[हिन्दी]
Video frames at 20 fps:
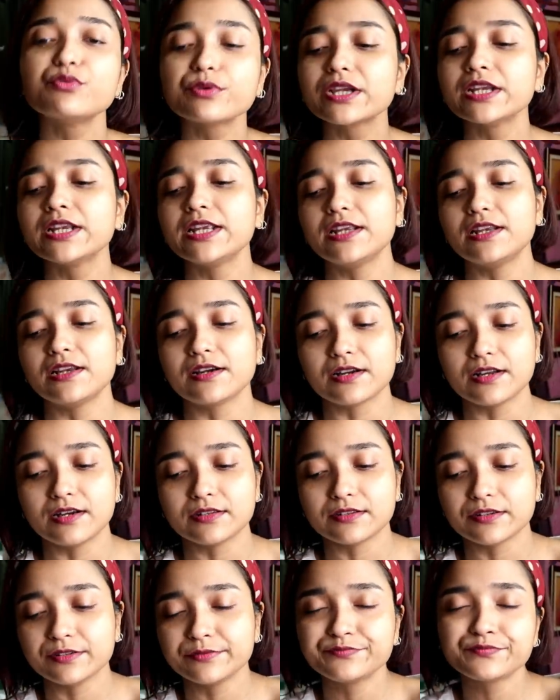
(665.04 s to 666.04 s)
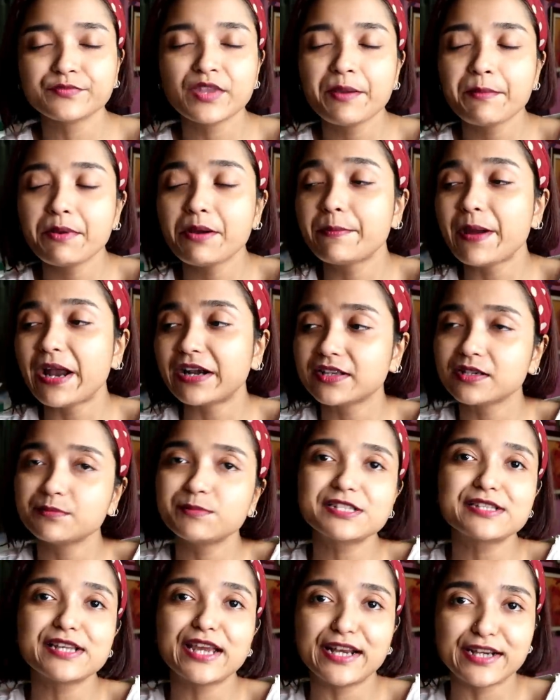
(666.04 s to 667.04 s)
भूख ही नहीं लग रहा था मैं बैठ
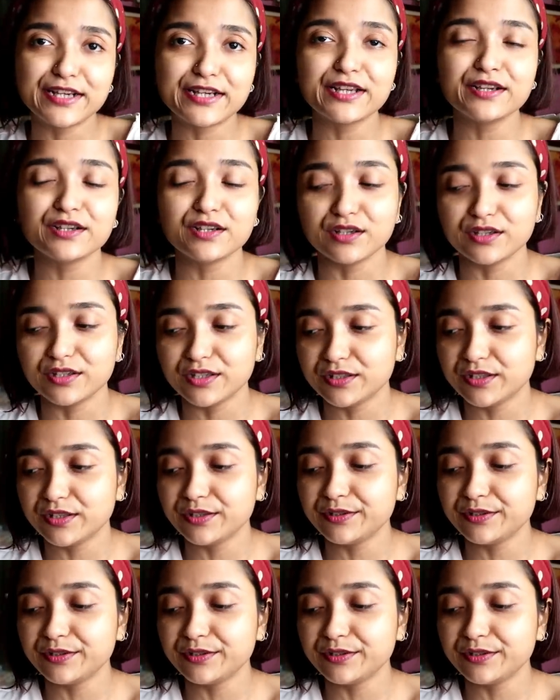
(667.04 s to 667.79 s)
के बस एडिटिंग कर रही